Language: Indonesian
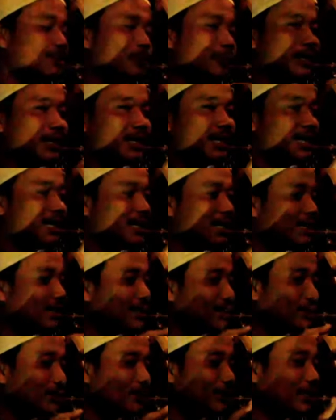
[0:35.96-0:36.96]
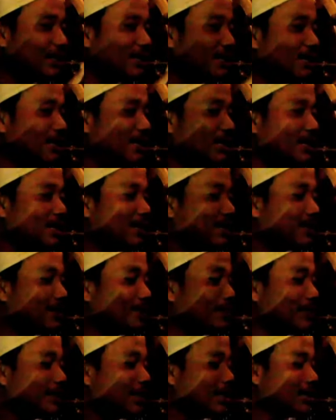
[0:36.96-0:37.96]
tweet tweet
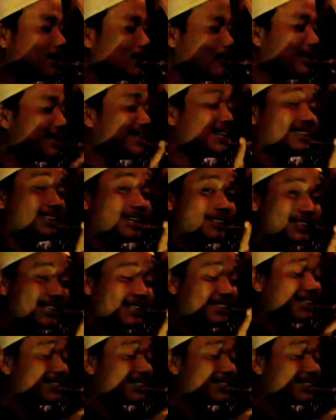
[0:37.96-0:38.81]
tweet tweet cacatit